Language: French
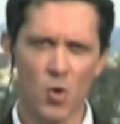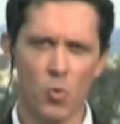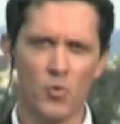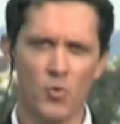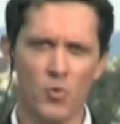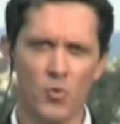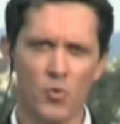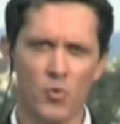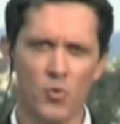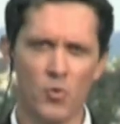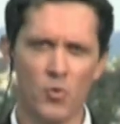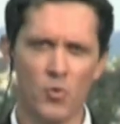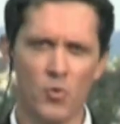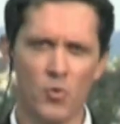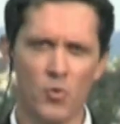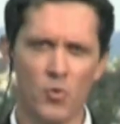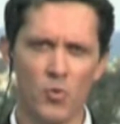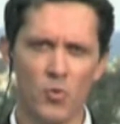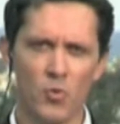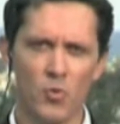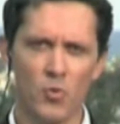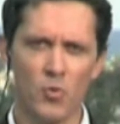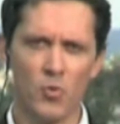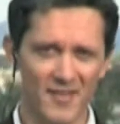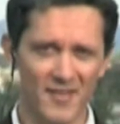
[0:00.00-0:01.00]
Whitney
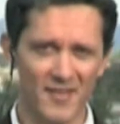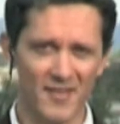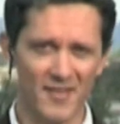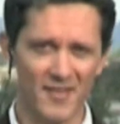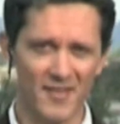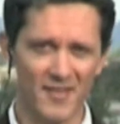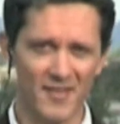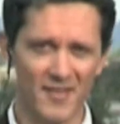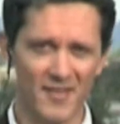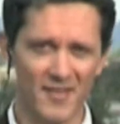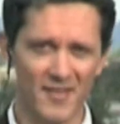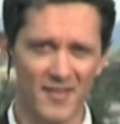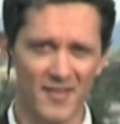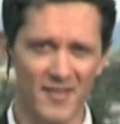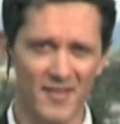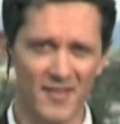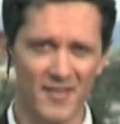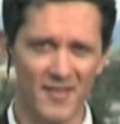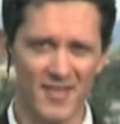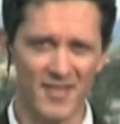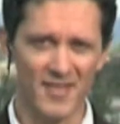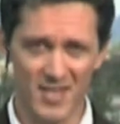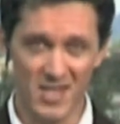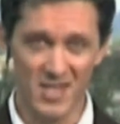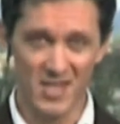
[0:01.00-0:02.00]
Houston devait ce soir
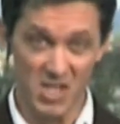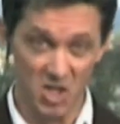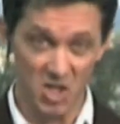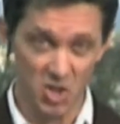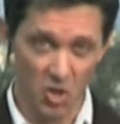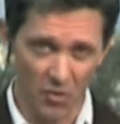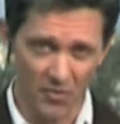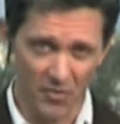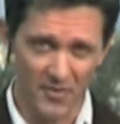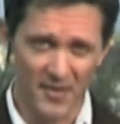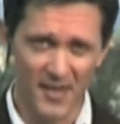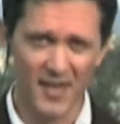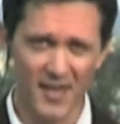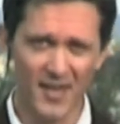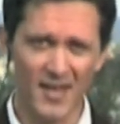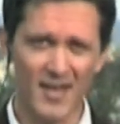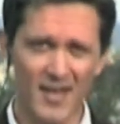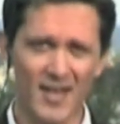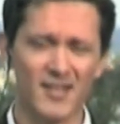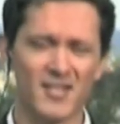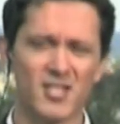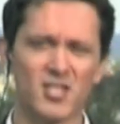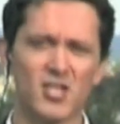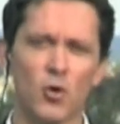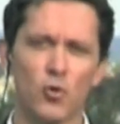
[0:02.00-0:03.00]
y, chanter. Elle
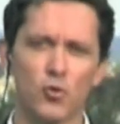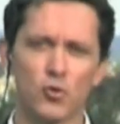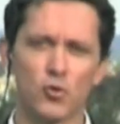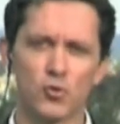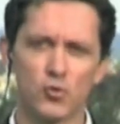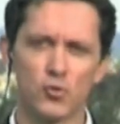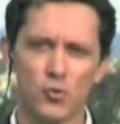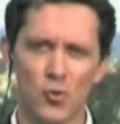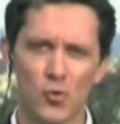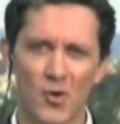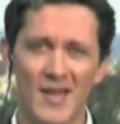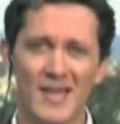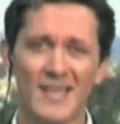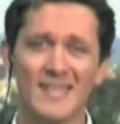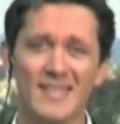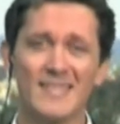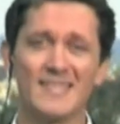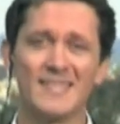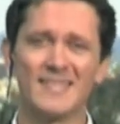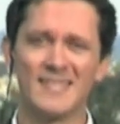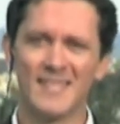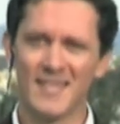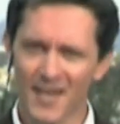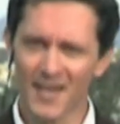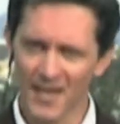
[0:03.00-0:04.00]
a déjà reçu
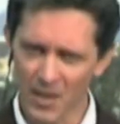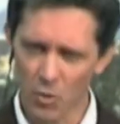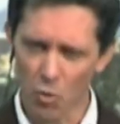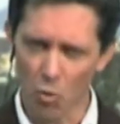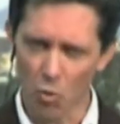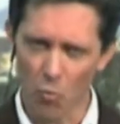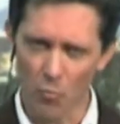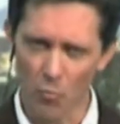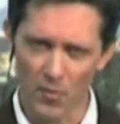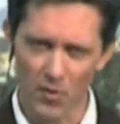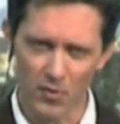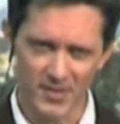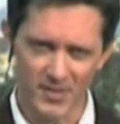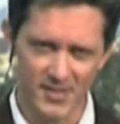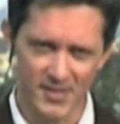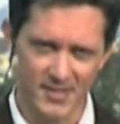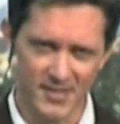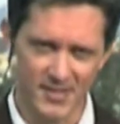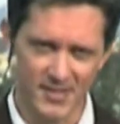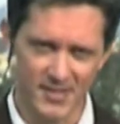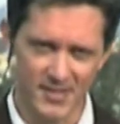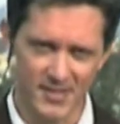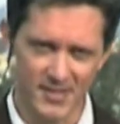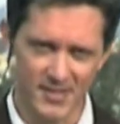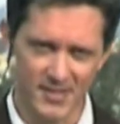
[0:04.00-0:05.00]
six récompenses
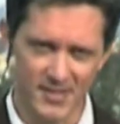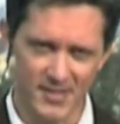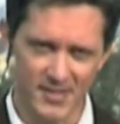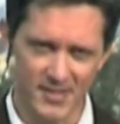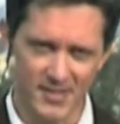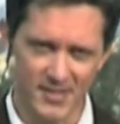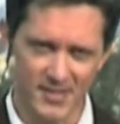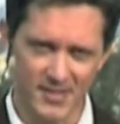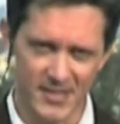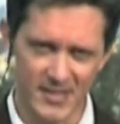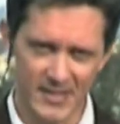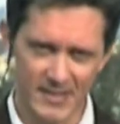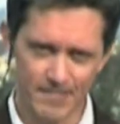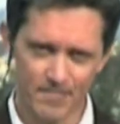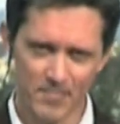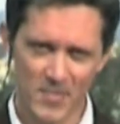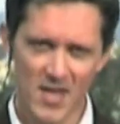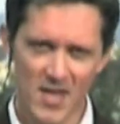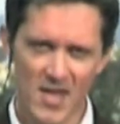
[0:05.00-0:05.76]
ici.